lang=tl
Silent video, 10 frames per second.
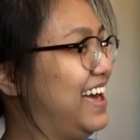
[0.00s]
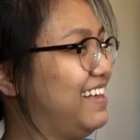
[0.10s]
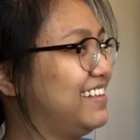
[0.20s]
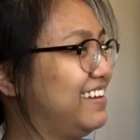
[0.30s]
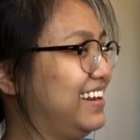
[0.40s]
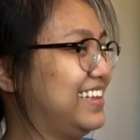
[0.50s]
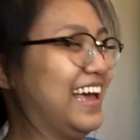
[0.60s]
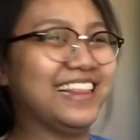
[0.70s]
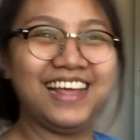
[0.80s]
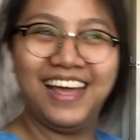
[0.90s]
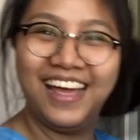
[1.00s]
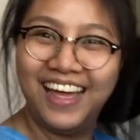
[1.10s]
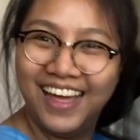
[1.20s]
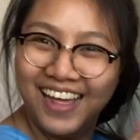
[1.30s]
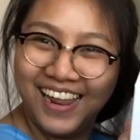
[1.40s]
so
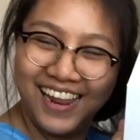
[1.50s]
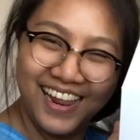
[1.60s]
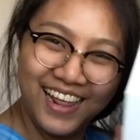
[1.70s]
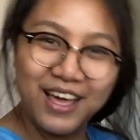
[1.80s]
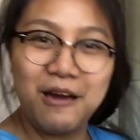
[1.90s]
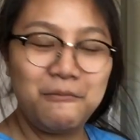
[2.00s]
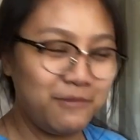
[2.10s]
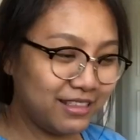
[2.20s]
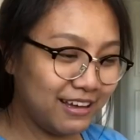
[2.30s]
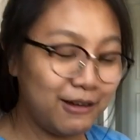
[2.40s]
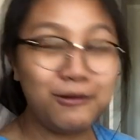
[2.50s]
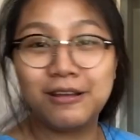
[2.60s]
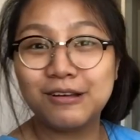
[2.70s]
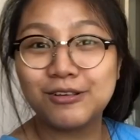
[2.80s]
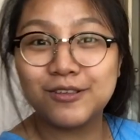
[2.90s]
excited! Ang tagal ko
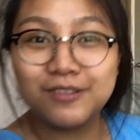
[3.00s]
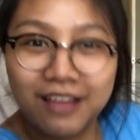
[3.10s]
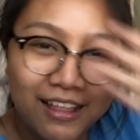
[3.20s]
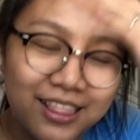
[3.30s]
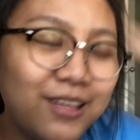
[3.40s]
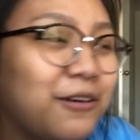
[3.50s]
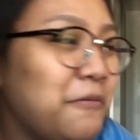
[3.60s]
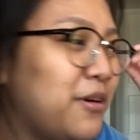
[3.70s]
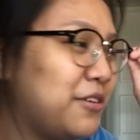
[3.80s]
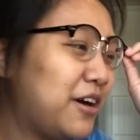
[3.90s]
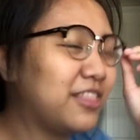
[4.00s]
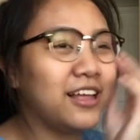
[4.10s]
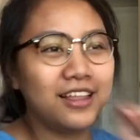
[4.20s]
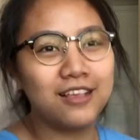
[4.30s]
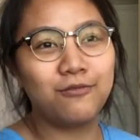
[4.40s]
na gusto neto. Been
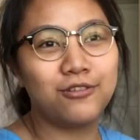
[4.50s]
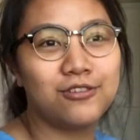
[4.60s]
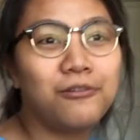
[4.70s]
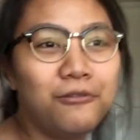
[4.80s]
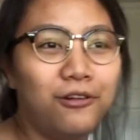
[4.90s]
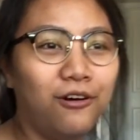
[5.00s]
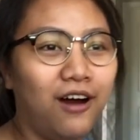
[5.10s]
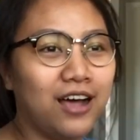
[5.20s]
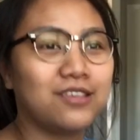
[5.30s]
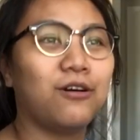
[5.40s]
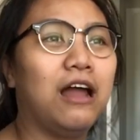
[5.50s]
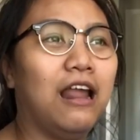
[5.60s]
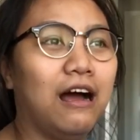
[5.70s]
wanting this for so long. Kaso nga lang,